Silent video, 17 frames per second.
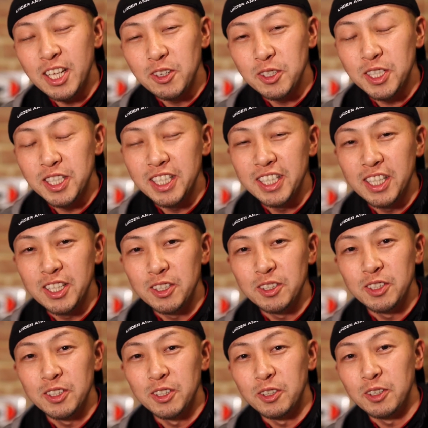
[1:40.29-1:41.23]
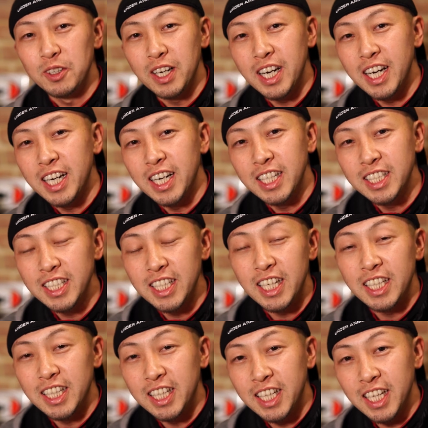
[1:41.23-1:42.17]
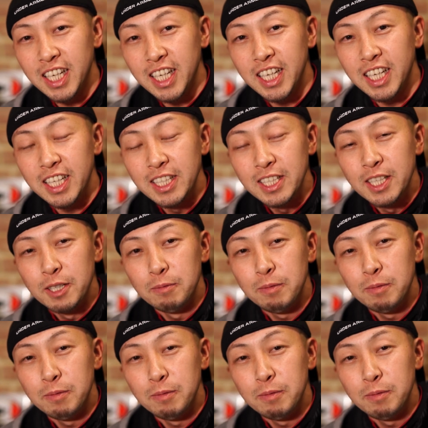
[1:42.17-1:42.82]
楽しんでる動画になって、